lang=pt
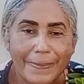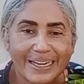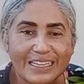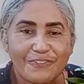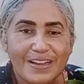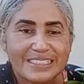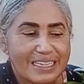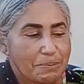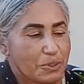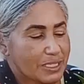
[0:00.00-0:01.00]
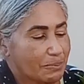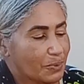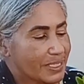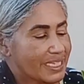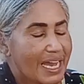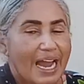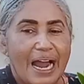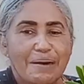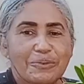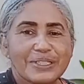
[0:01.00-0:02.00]
para estar tá fazendo, meus amores,
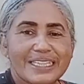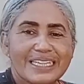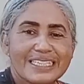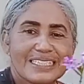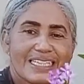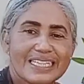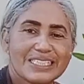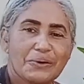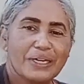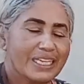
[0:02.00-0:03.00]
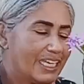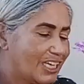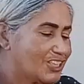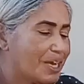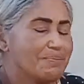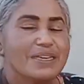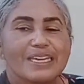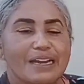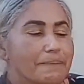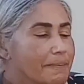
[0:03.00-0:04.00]
a mudança dessa orquídea
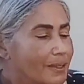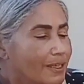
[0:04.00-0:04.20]
minha